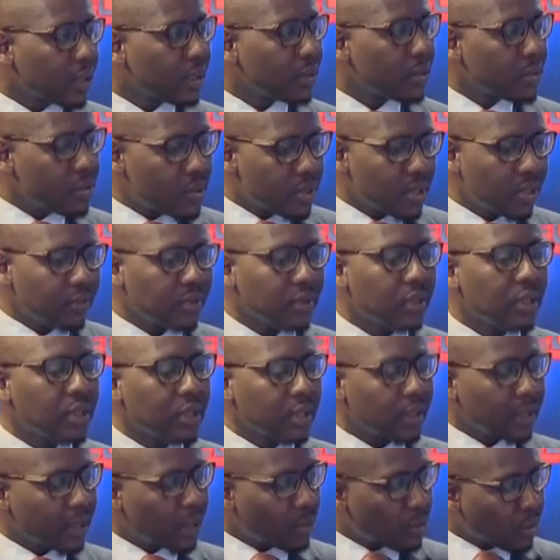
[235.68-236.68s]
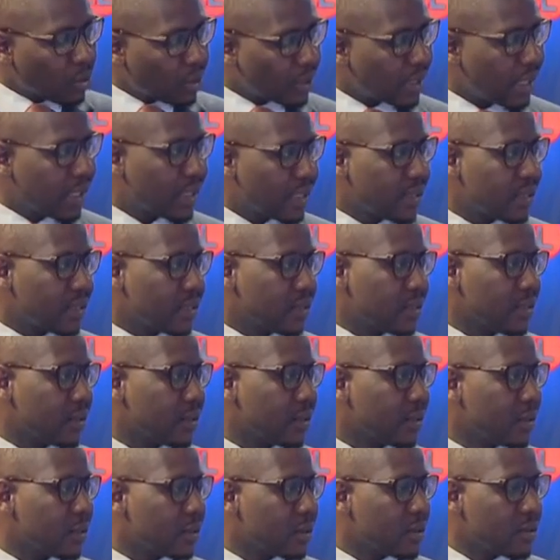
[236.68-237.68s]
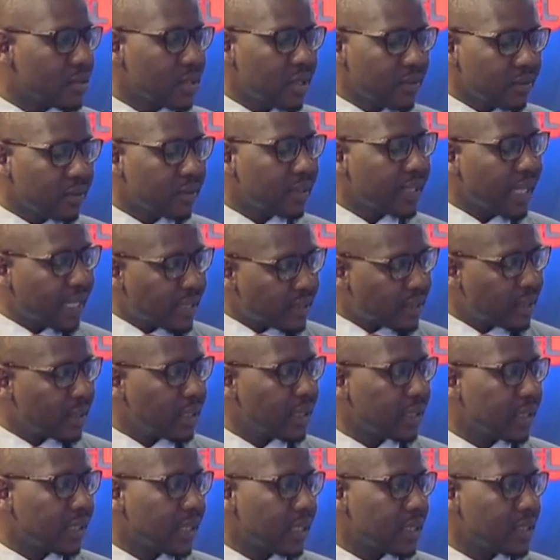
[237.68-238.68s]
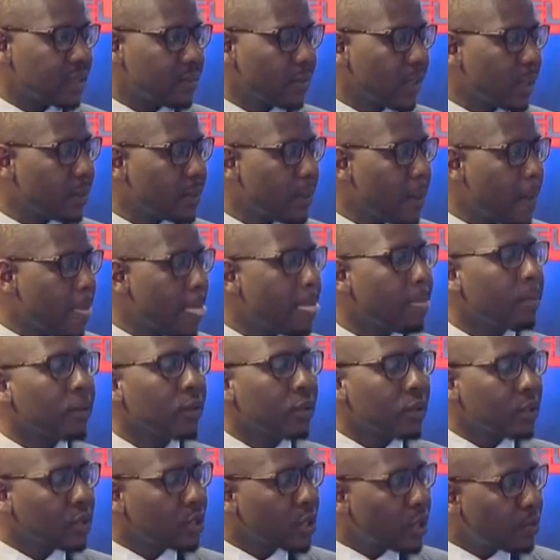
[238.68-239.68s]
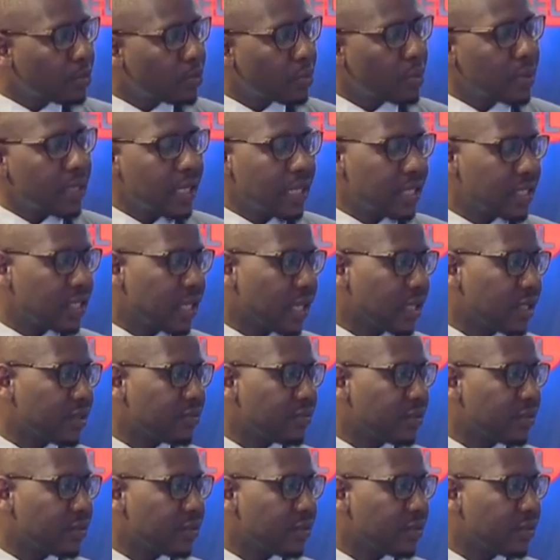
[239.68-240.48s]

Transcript: que nous avons de bons textes, nous avons d'excellents textes même, depuis la